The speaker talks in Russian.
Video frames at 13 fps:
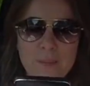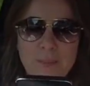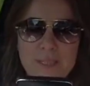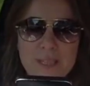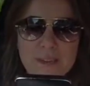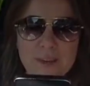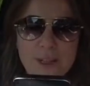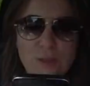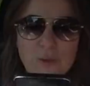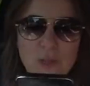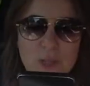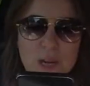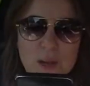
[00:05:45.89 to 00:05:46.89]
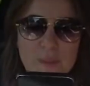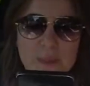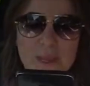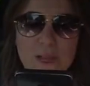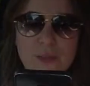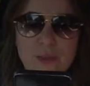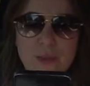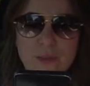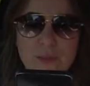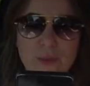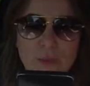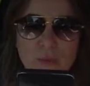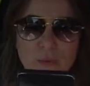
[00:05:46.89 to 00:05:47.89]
Посоветуйте, как подготовить